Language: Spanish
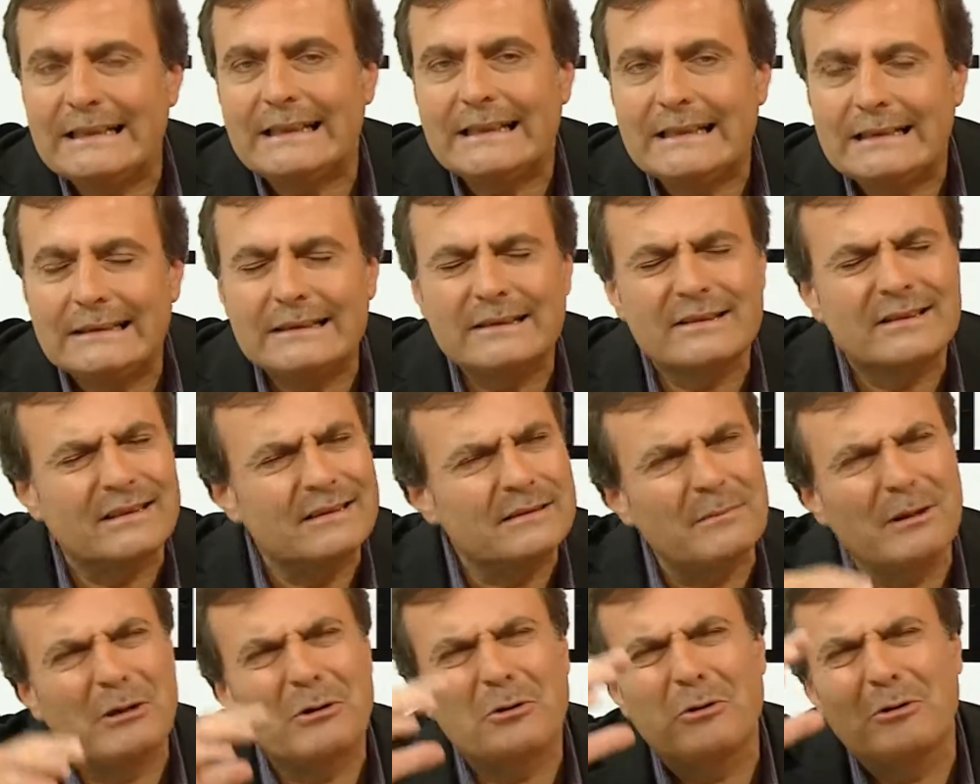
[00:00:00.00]
La gente dice el
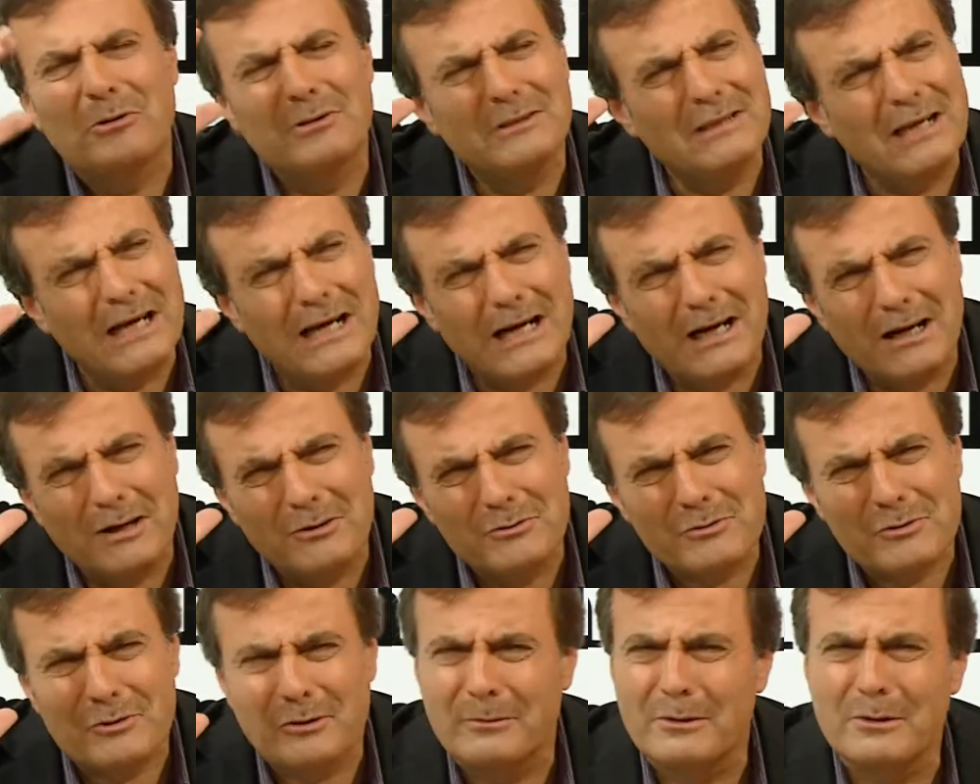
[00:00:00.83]
tema de los
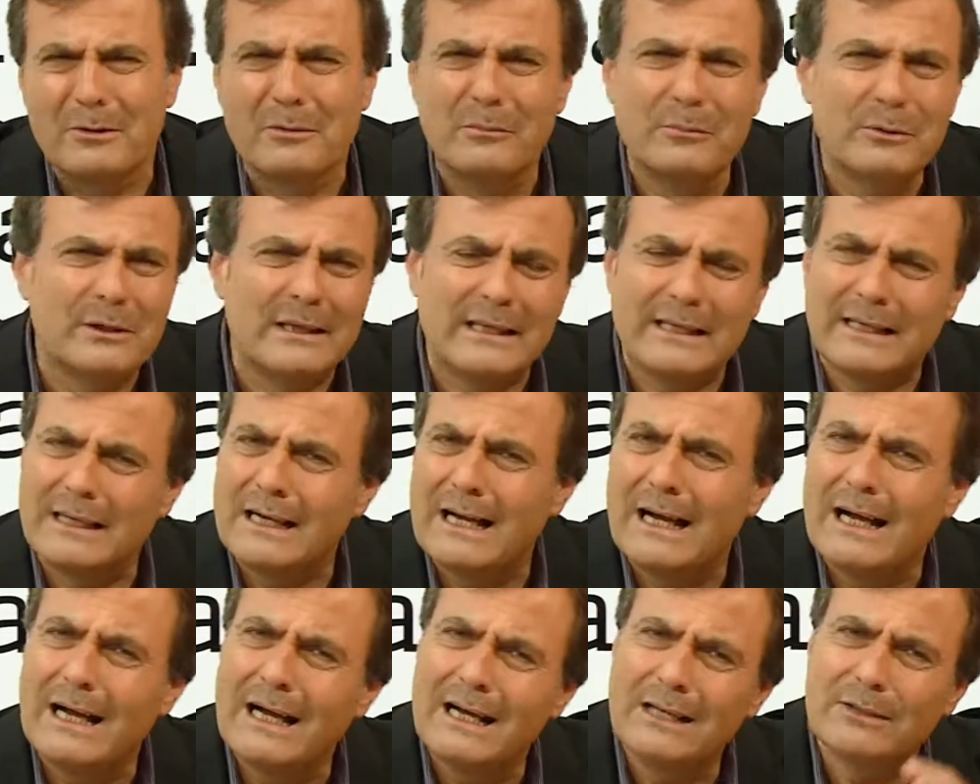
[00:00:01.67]
holdouts, yo lo veo como muy
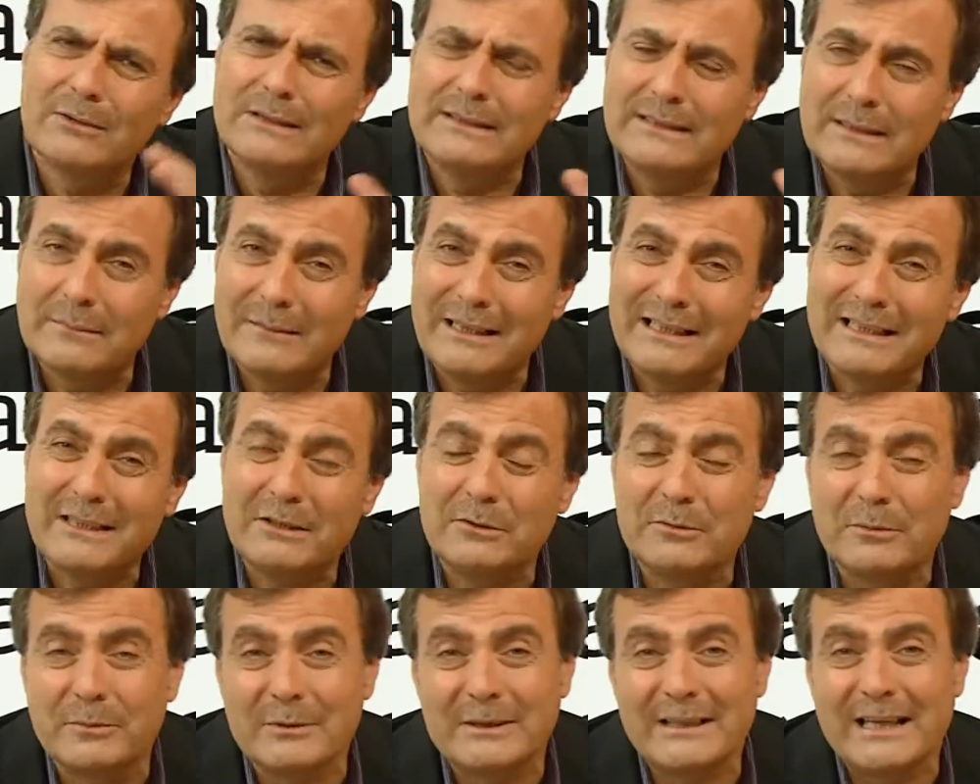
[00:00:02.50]
lejano. El tema del
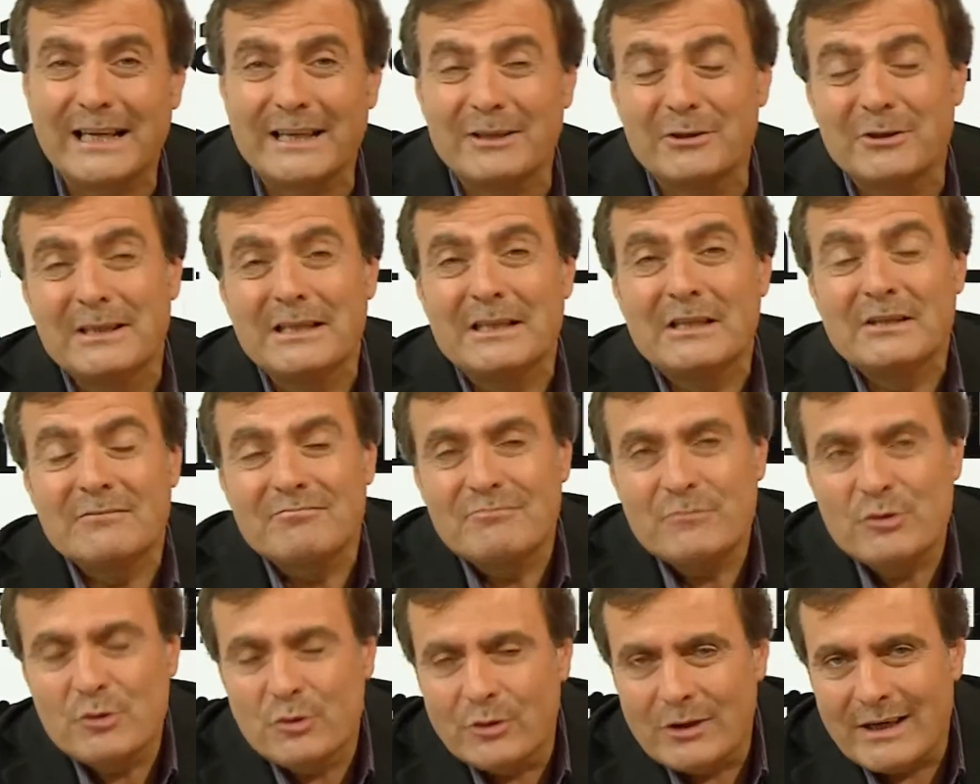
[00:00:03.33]
crédito hipotecario,
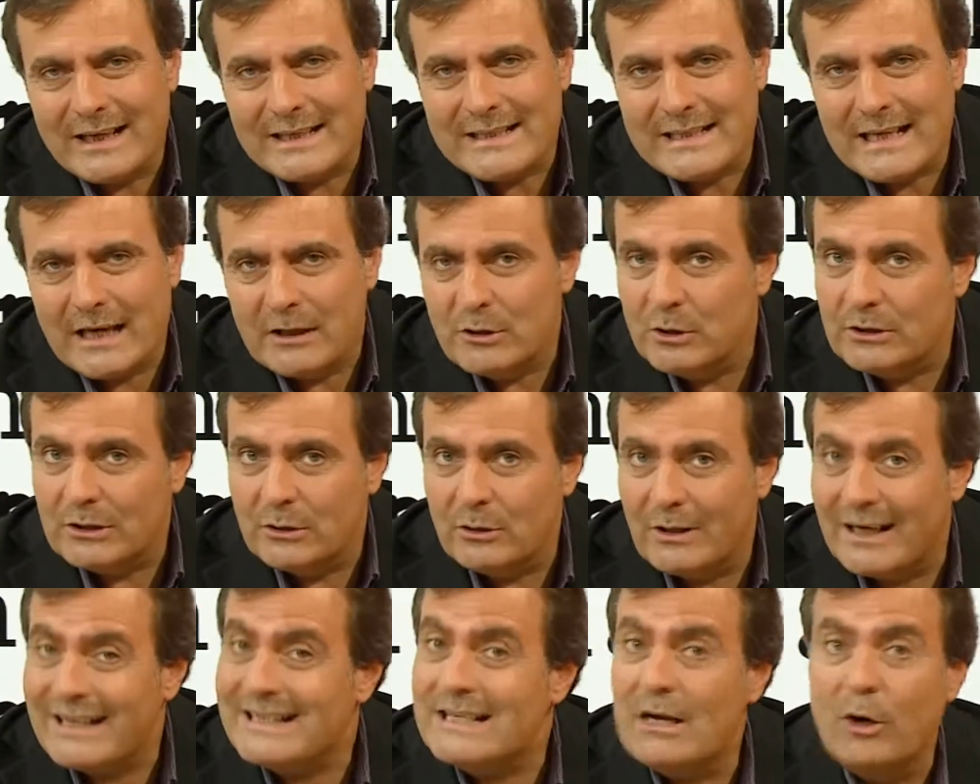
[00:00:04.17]
yo gracias a Dios
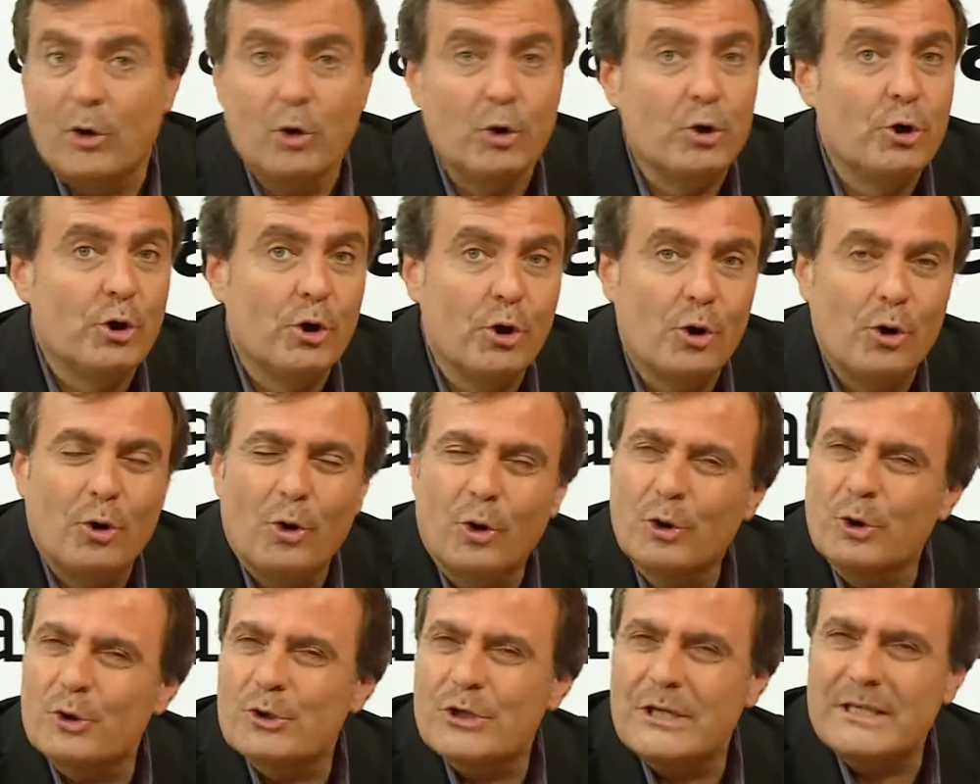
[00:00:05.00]
tengo gas, o no,
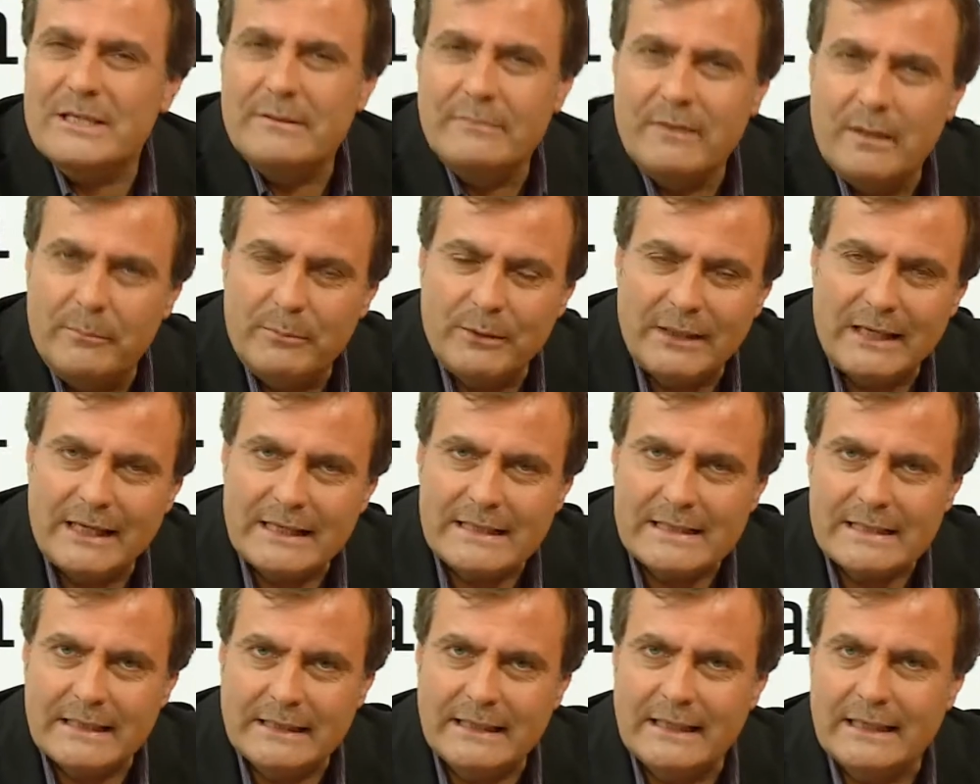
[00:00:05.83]
o no sé si voy a poder
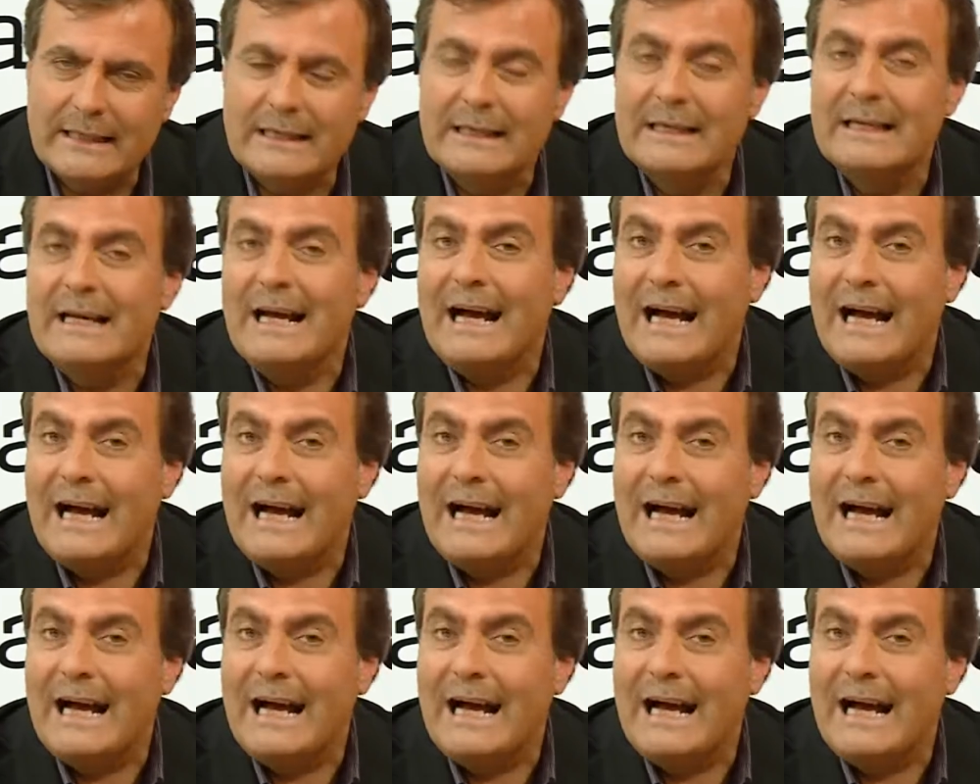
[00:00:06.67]
acceder.